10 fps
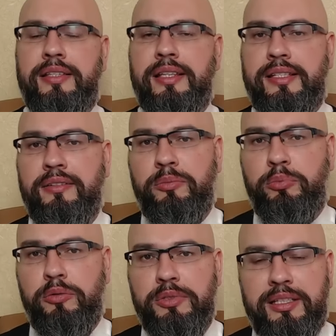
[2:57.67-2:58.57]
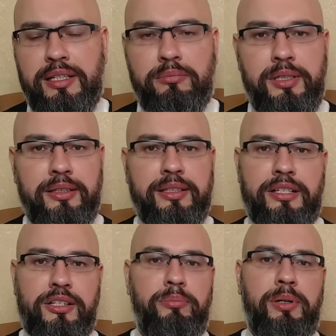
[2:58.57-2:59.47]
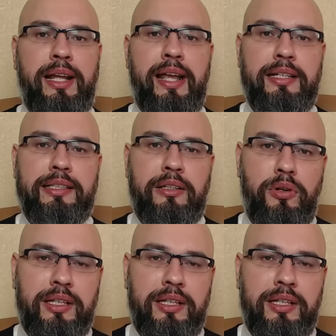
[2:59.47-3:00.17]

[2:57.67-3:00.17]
если вы помните, был даже проект такой,